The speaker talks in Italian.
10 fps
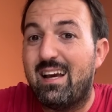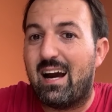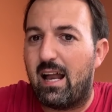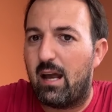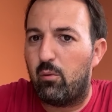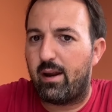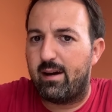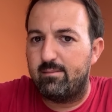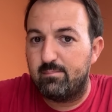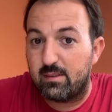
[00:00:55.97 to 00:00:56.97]
a
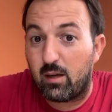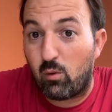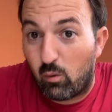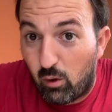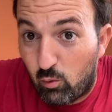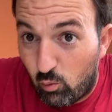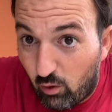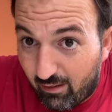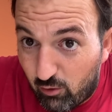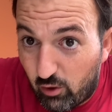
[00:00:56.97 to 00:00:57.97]
Laura, perché qua
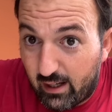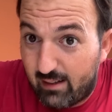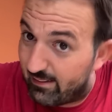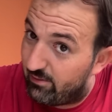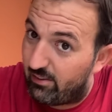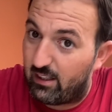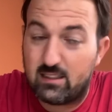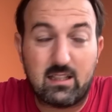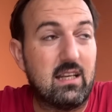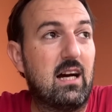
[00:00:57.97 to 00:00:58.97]
qualcuno lavora, a
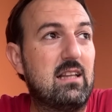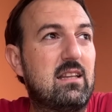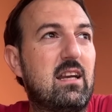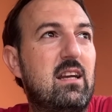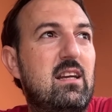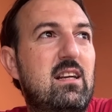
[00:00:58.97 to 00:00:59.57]
differenza di altri.